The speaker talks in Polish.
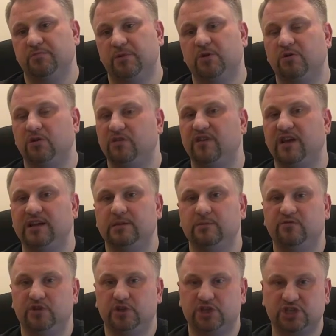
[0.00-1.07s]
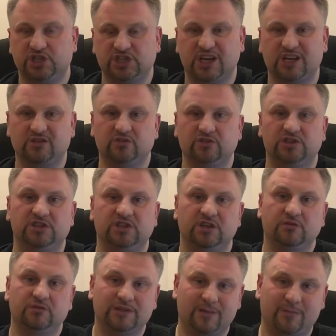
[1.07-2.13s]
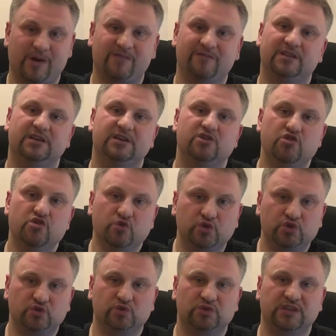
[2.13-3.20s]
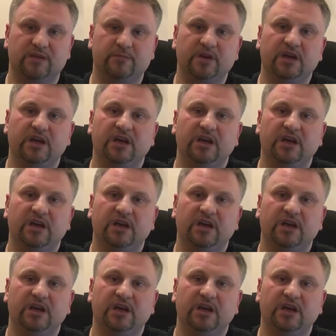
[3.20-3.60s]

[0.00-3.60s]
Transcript: kolokwialnie mówić, sztachnąć się naprawdę luksusem